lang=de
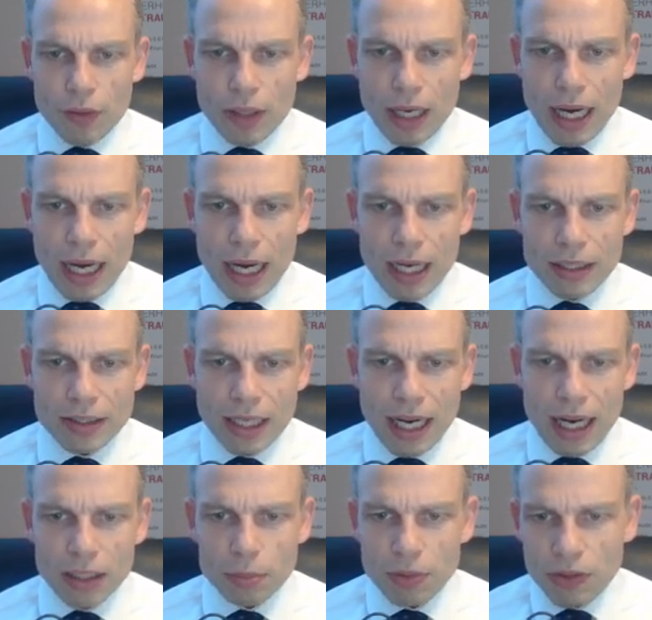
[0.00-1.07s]

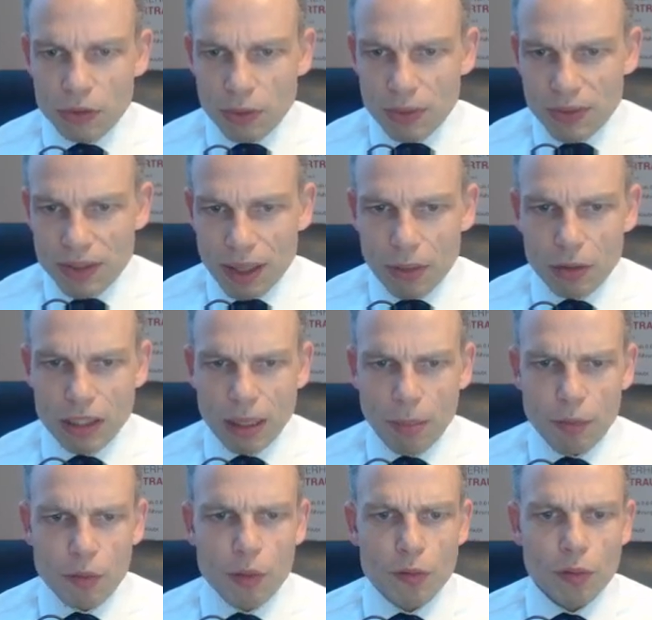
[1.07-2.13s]
8,8 bzw. knappe
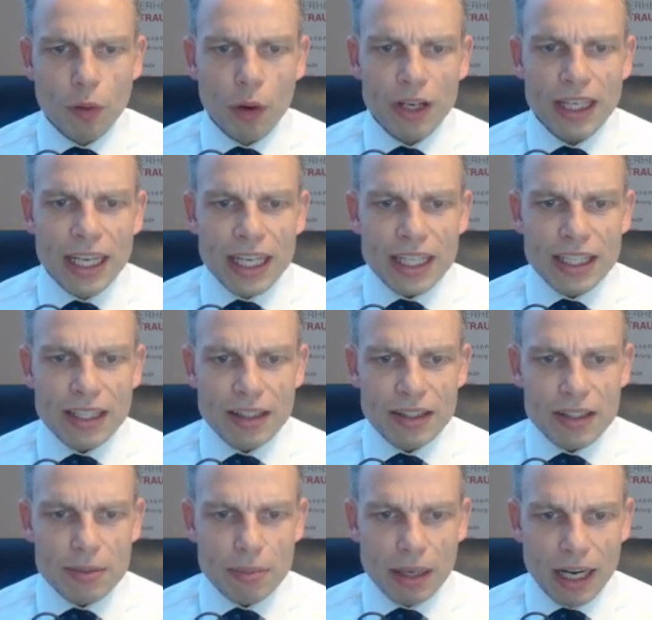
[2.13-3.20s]
5,9 hier in
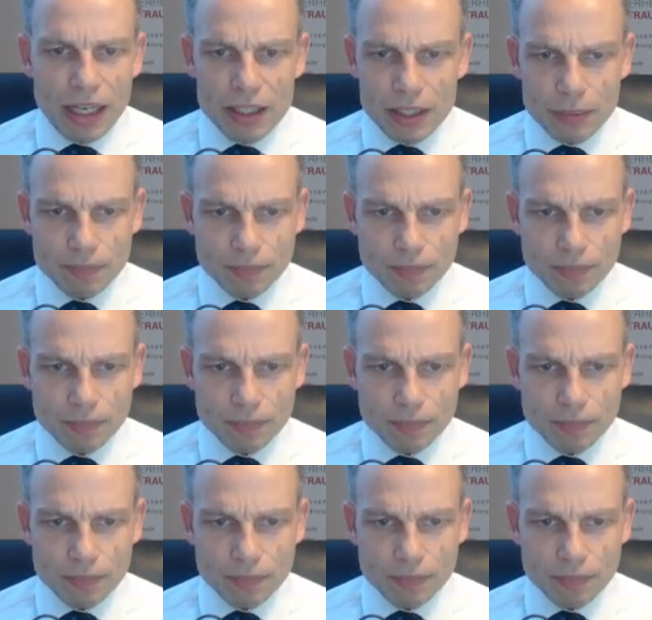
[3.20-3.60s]
diesem Bereich.